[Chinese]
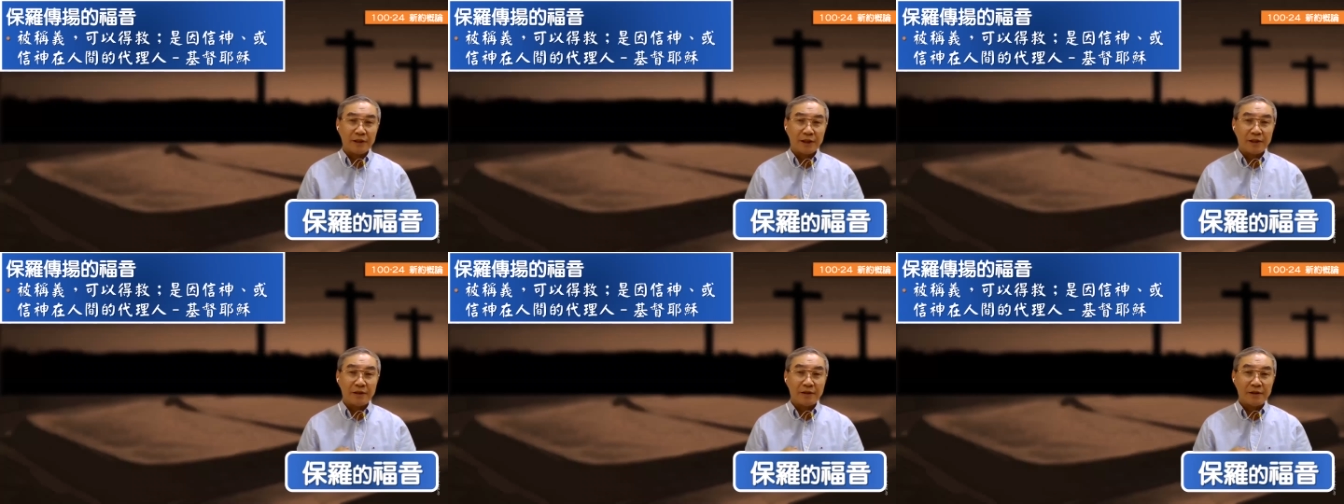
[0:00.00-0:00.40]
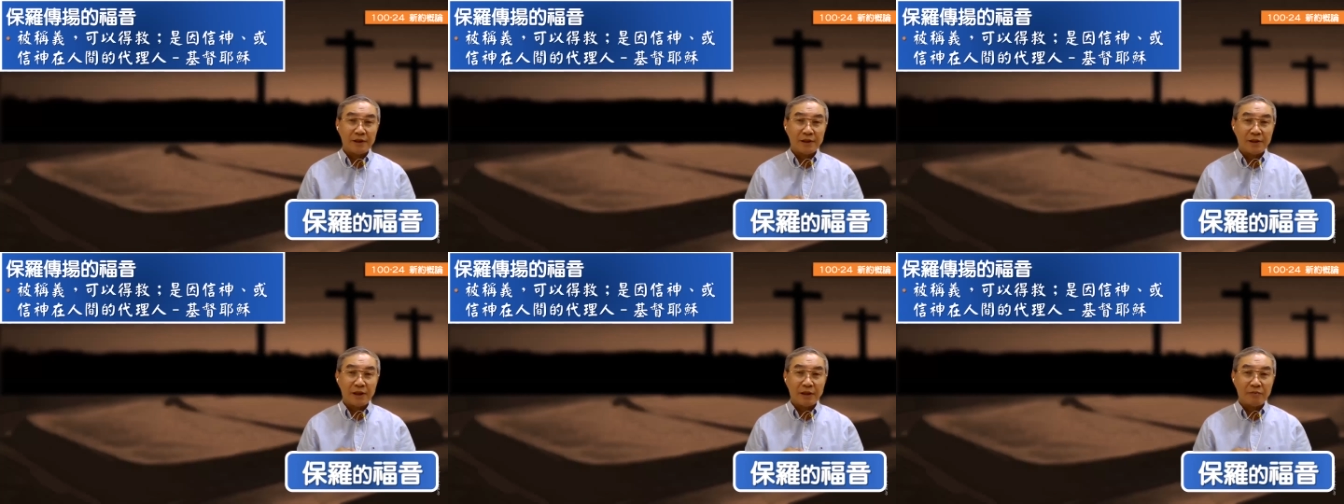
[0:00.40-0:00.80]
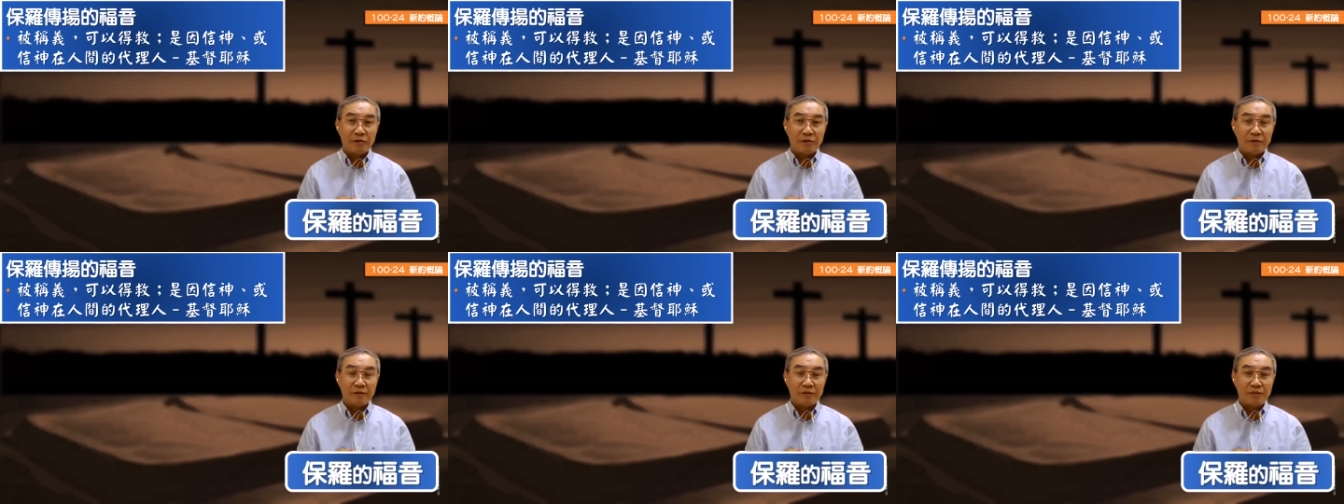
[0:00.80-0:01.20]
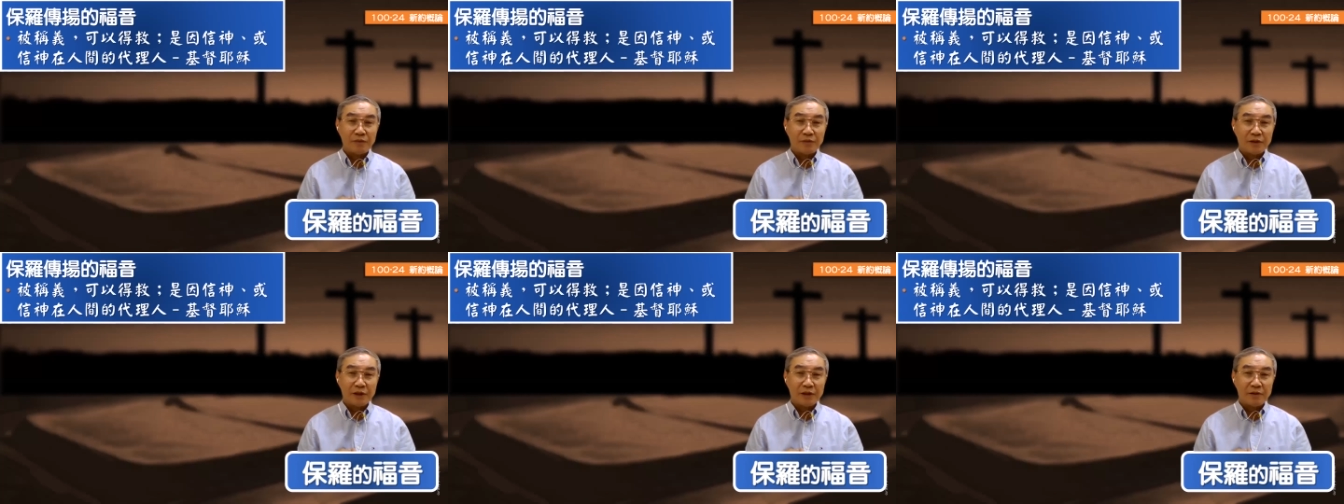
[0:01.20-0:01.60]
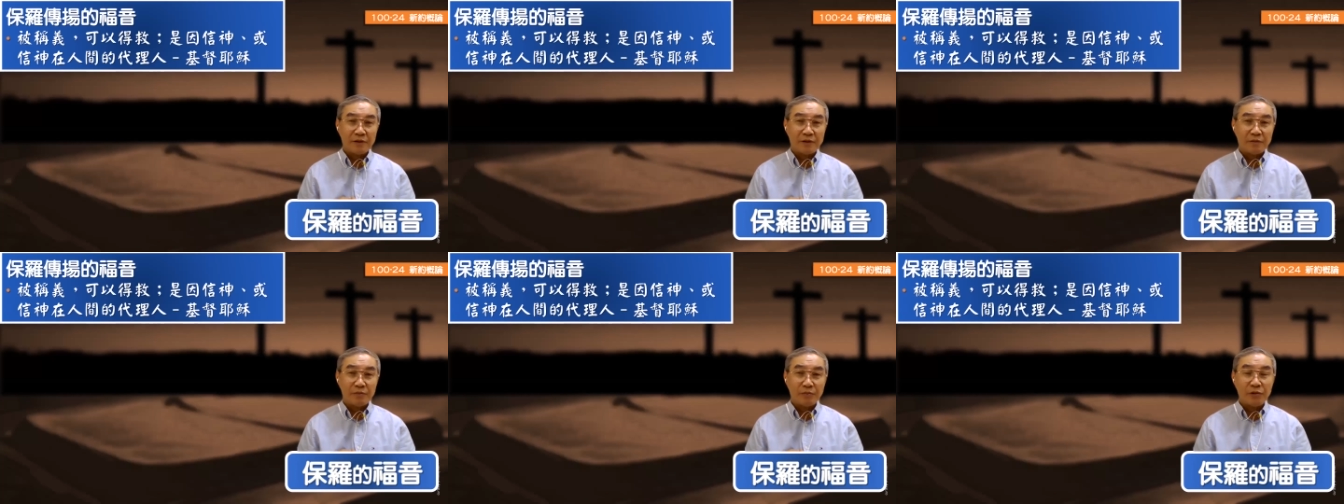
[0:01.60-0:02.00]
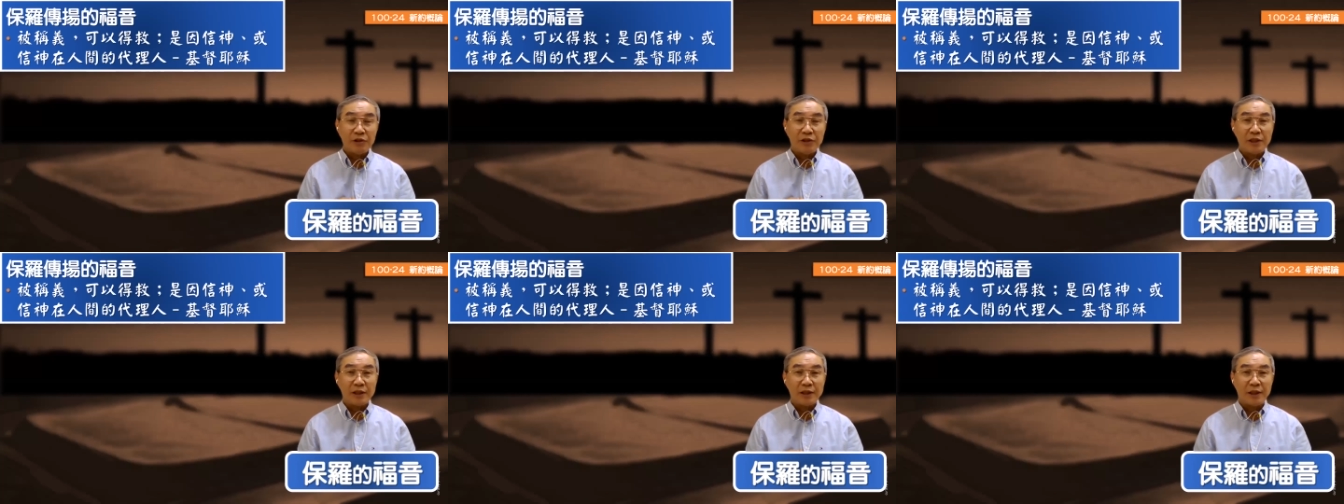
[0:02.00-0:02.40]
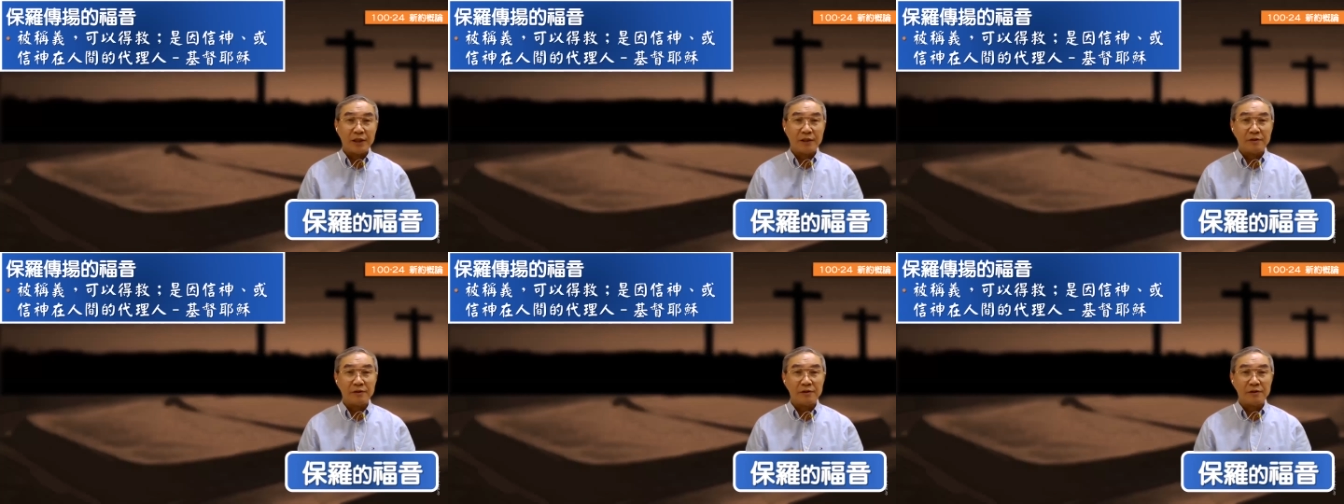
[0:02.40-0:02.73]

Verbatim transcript: 跟跟他们不一样哈？